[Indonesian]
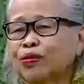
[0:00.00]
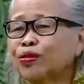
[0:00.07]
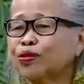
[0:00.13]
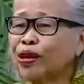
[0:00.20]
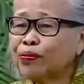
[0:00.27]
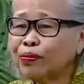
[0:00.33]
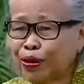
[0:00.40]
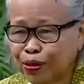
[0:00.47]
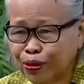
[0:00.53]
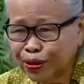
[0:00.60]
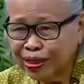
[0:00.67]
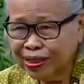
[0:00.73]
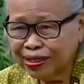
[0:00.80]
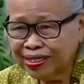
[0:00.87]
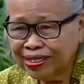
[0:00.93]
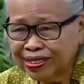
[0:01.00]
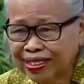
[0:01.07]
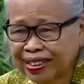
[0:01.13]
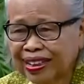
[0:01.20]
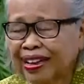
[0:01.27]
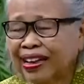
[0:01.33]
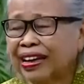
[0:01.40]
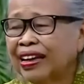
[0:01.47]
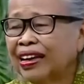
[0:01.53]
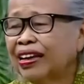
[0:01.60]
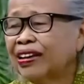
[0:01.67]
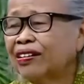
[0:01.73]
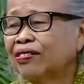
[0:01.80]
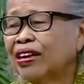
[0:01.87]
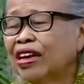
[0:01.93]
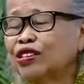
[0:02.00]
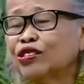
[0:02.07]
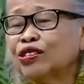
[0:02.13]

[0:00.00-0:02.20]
kebutuhan biologis. Orang